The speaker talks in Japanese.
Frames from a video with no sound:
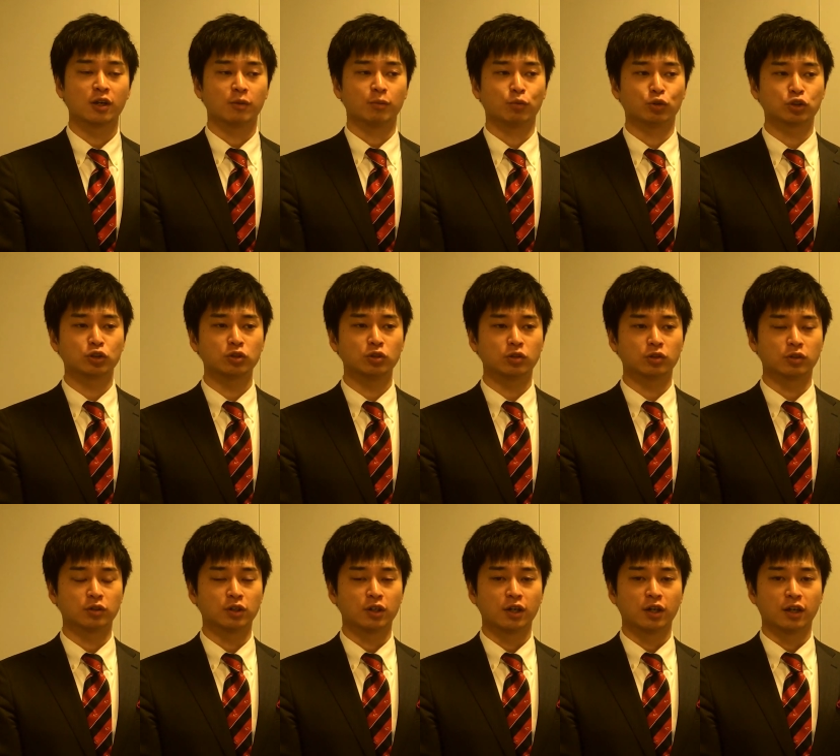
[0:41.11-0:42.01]
もちろ
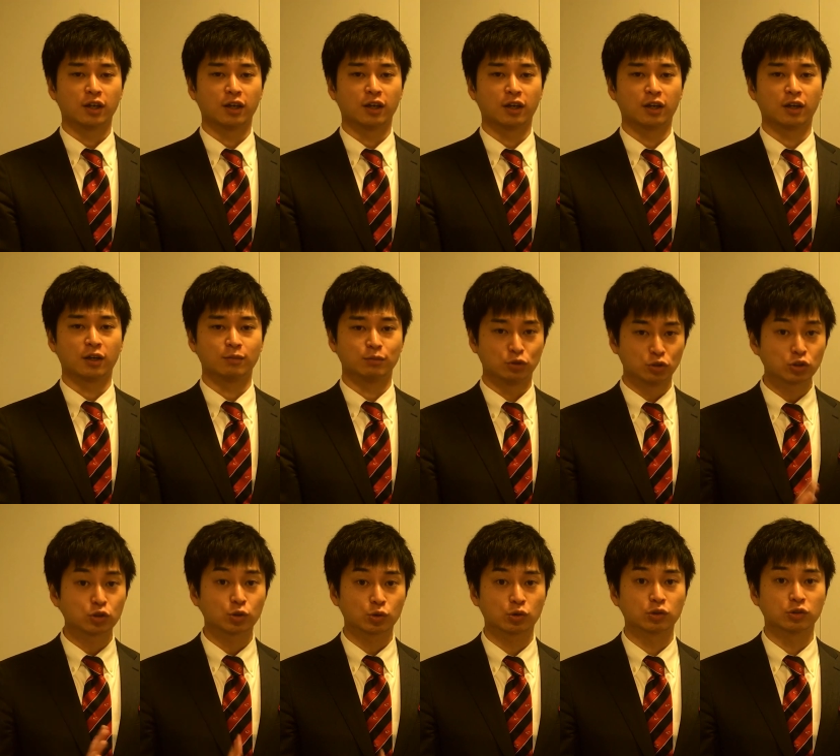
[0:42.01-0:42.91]
ん、えー、文
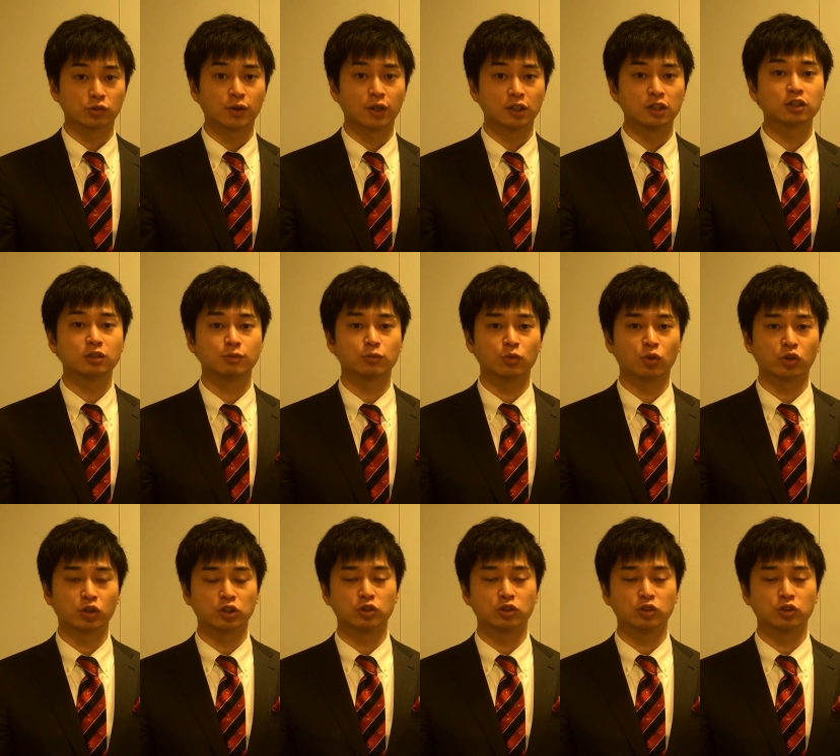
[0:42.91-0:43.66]
章というのはリズムも